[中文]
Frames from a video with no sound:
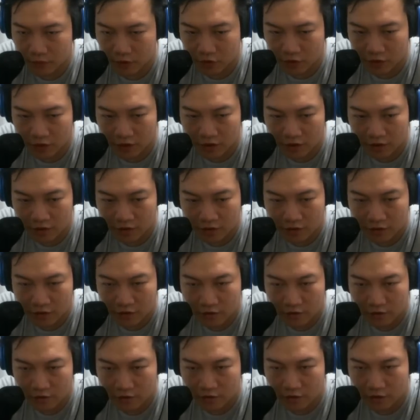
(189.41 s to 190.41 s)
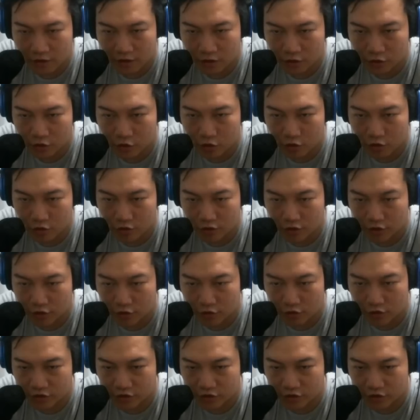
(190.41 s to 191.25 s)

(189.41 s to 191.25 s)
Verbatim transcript: OK， 那最后一个就